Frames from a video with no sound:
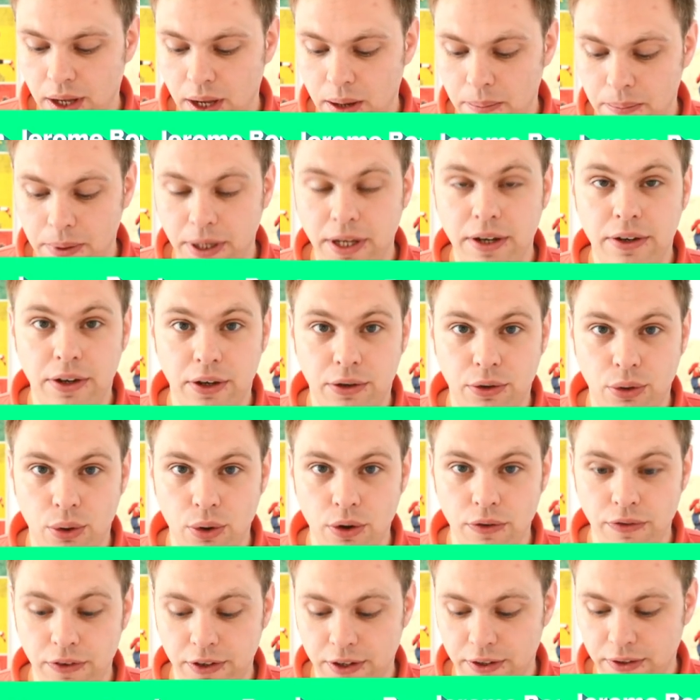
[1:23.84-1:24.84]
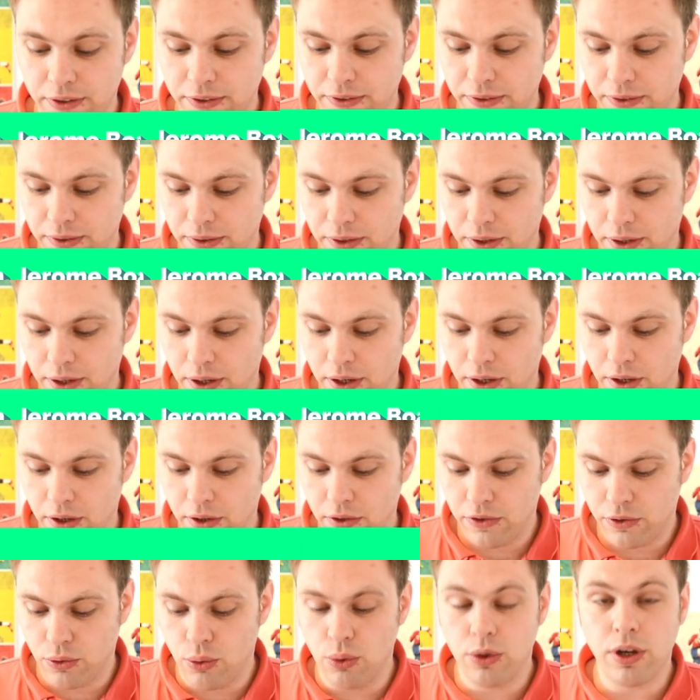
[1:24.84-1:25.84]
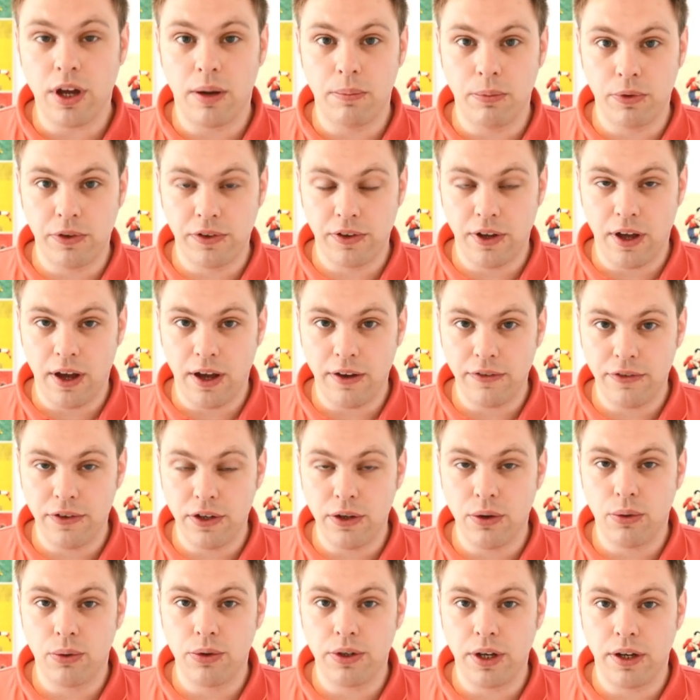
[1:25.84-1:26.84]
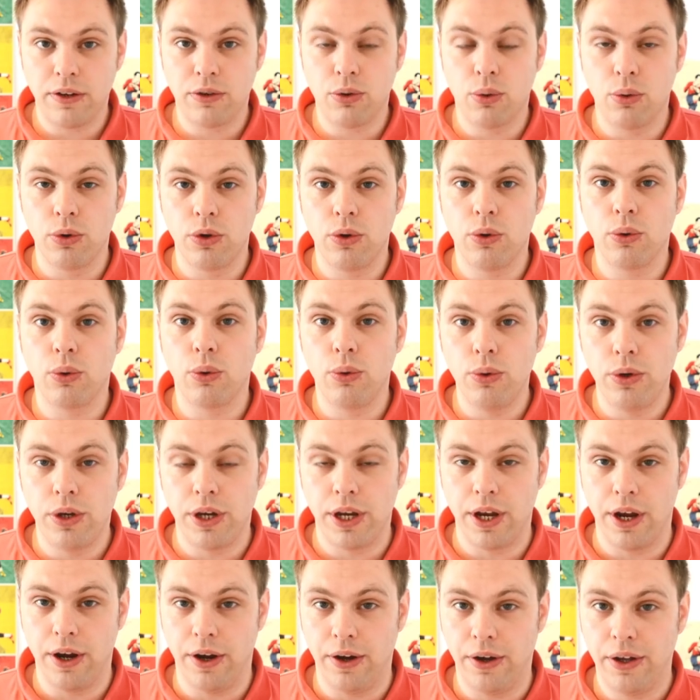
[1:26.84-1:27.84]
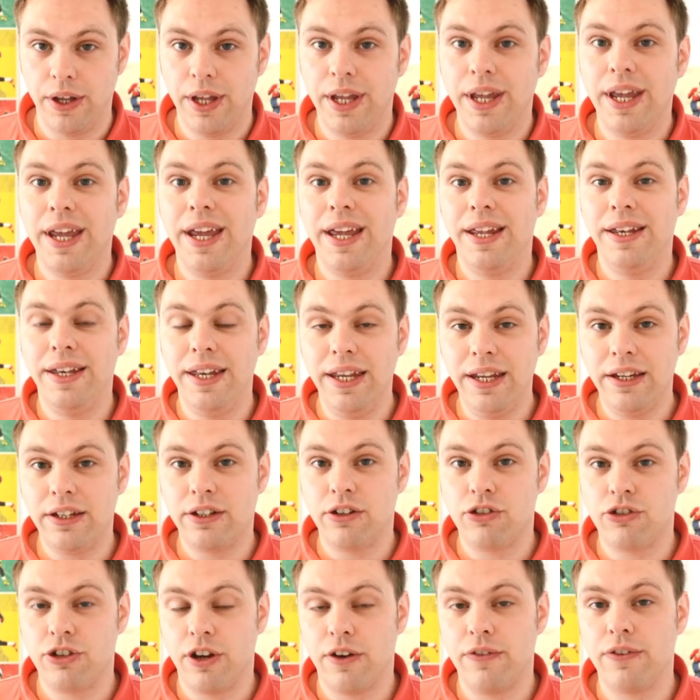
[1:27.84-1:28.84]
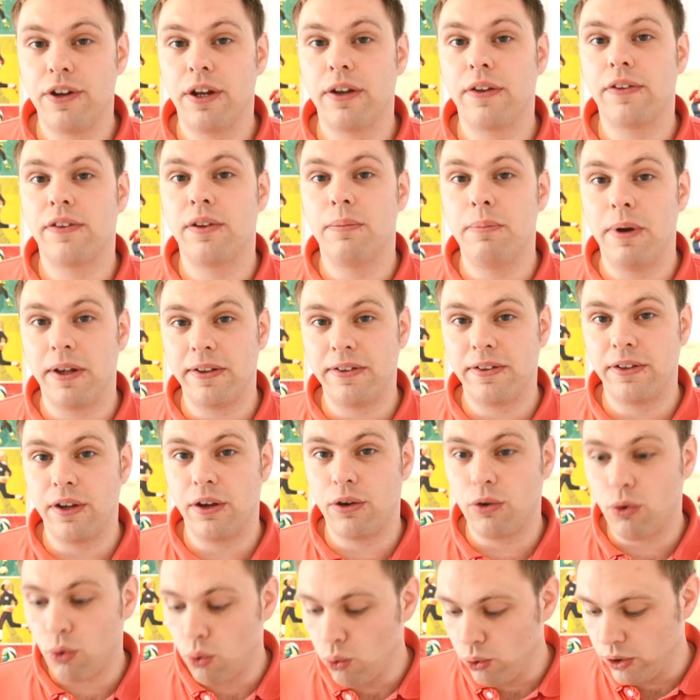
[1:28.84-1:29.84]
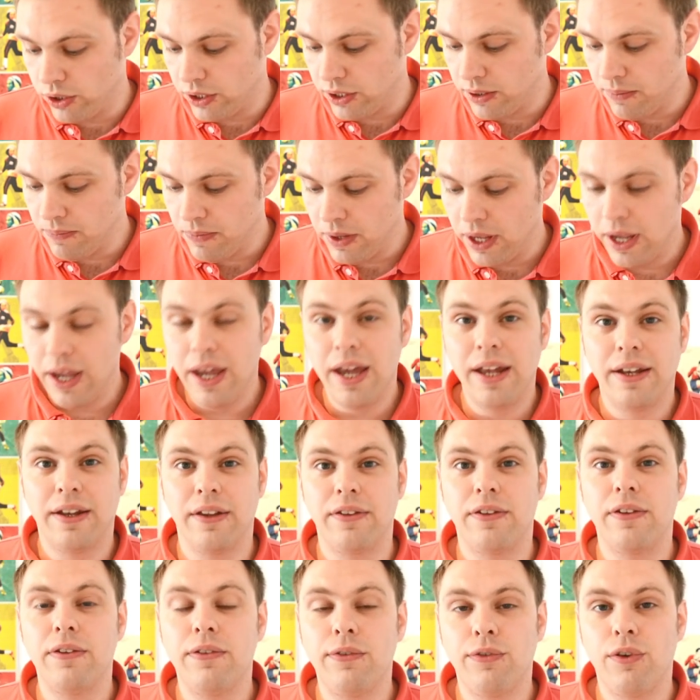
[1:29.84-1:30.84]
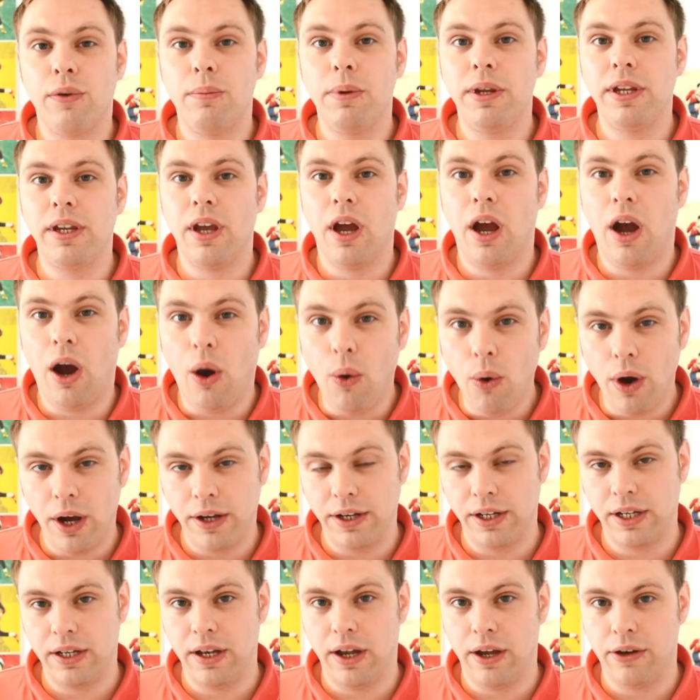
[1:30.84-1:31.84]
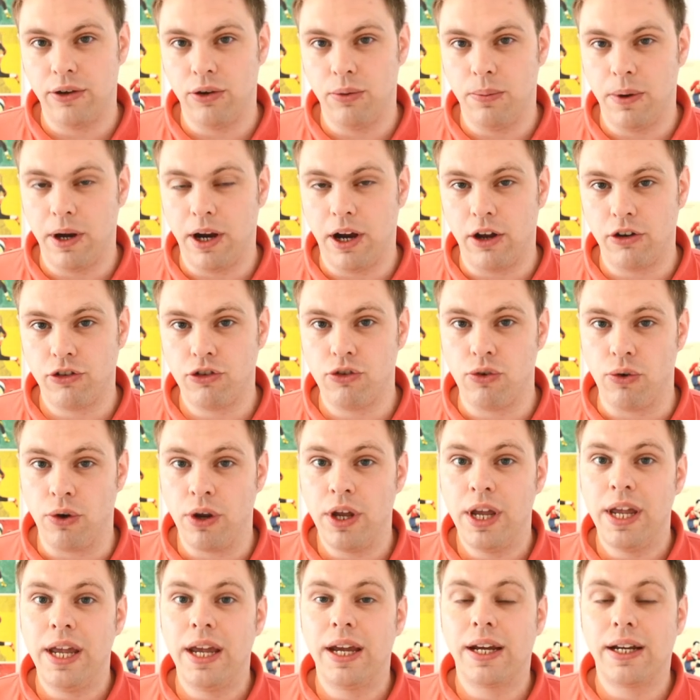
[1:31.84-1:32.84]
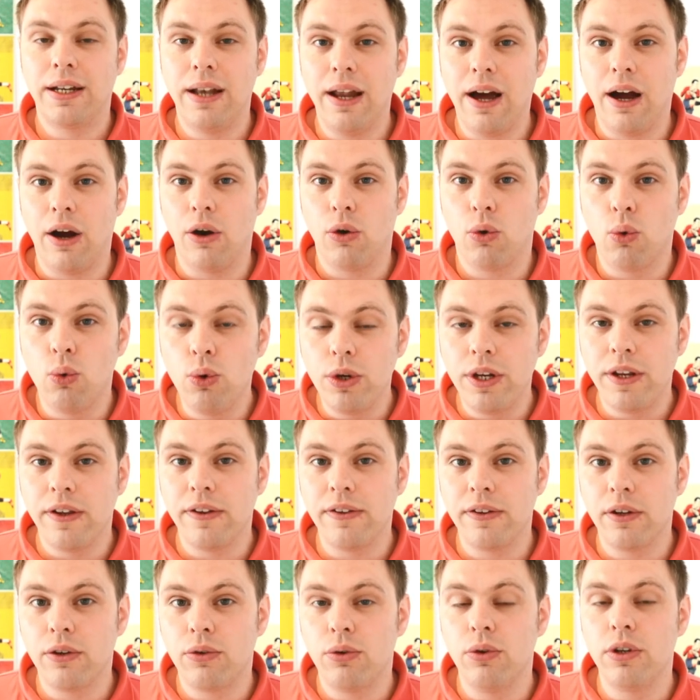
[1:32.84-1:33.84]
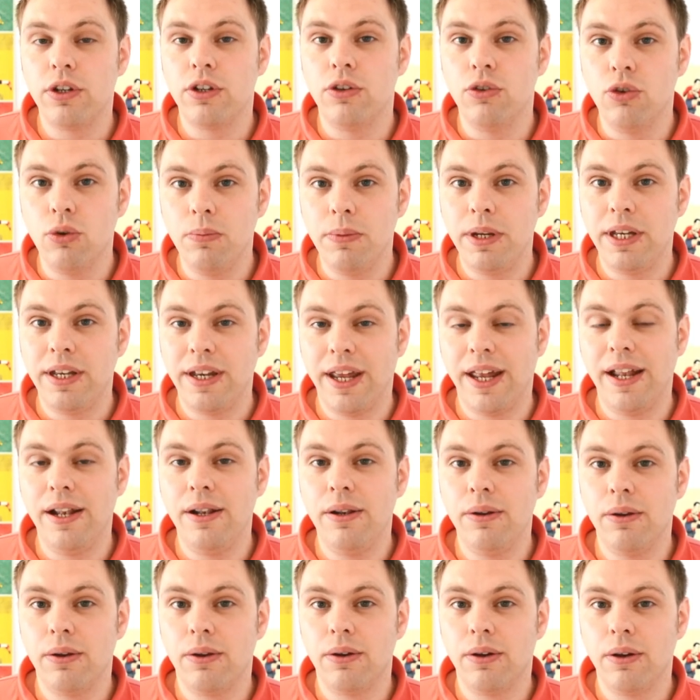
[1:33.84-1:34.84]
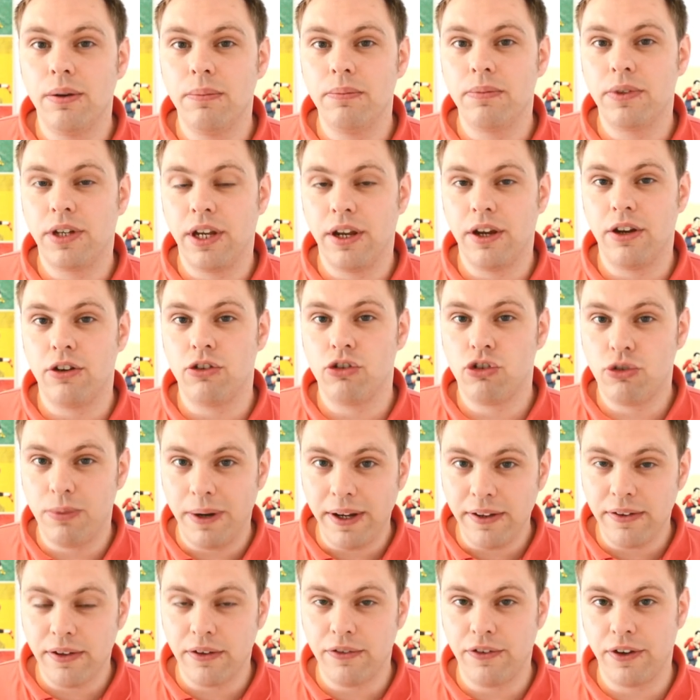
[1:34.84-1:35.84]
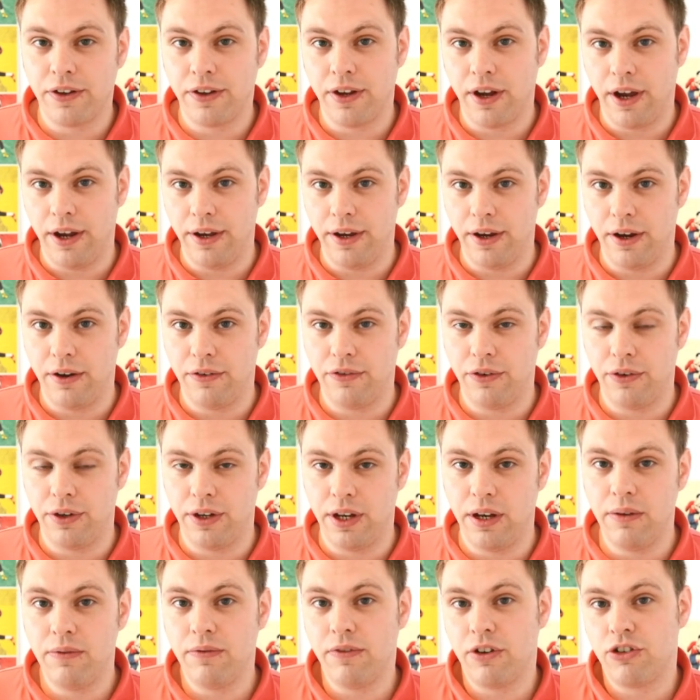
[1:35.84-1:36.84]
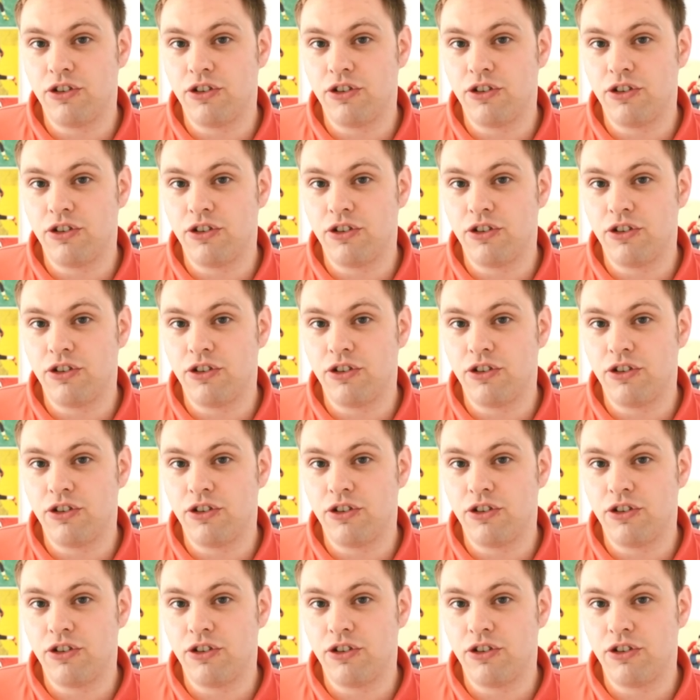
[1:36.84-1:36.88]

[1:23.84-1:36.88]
Benedikt Hövedes, Skodra Mustafi und Antonio Rüdiger. Nicht geschafft hat es Sebastian Rudi. Das ist für mich auch eine kleine Überraschung. Klar, Rudi ist natürlich nominell ähm, der schwächste Verteidiger von denen.